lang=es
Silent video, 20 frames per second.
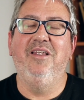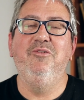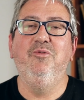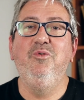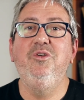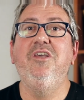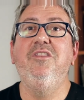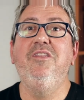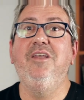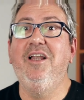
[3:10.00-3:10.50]

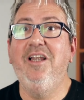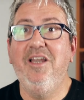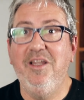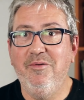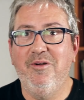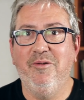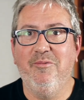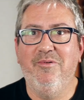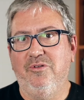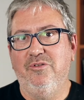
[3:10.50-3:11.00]
huyen del
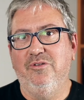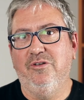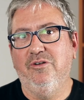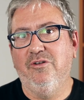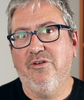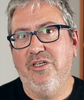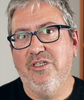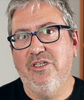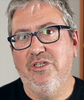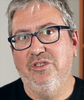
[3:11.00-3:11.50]
libro. Pues yo
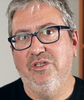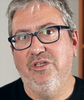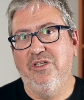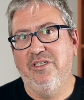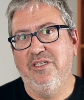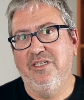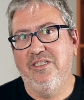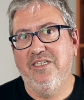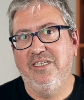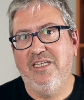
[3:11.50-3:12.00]
creo que es eso,
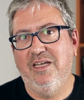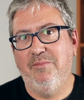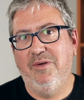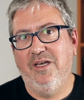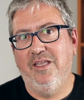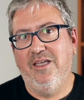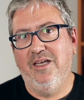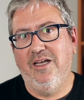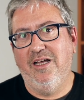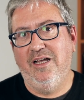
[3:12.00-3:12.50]
es esa
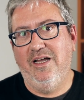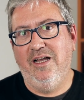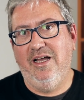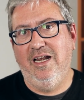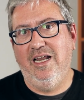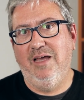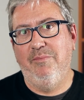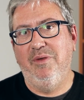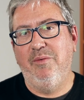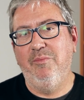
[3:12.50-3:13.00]
llamada
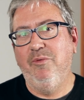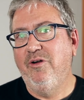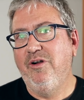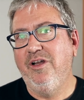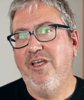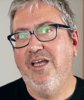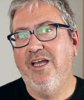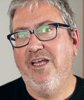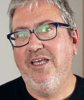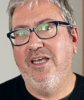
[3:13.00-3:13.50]
a la
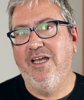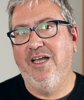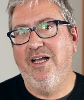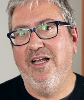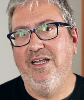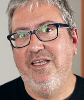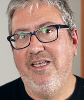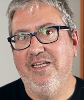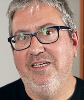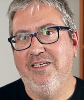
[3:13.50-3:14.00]
memoria y
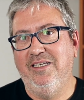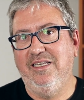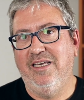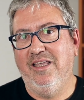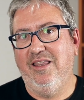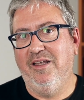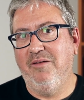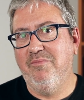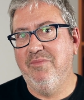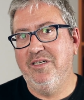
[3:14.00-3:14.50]
a, y a,
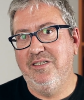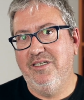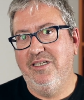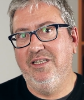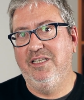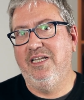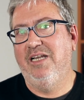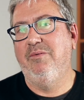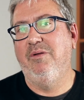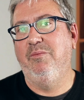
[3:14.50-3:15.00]
a hacer
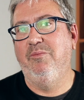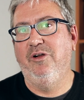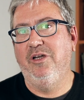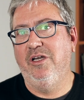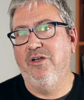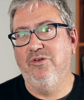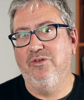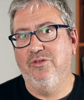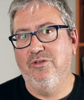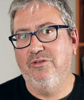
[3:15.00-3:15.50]
presente la
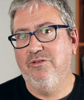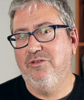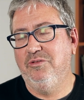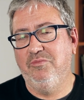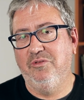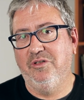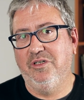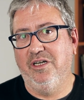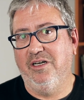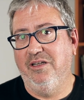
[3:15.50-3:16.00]
memoria a
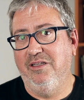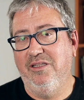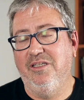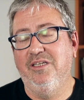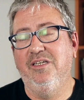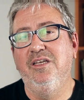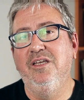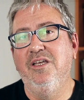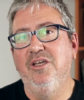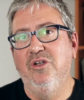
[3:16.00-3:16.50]
nosotros, porque
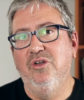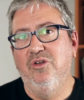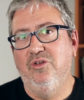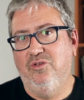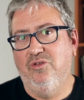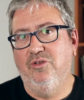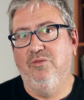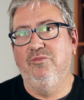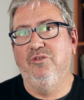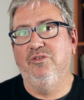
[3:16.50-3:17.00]
realmente
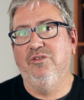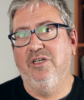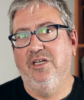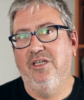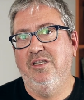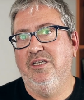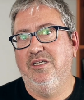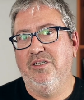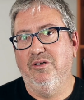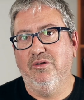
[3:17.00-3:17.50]
somos
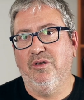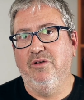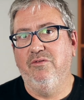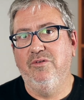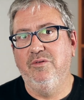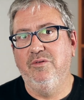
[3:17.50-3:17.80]
gracias a lo que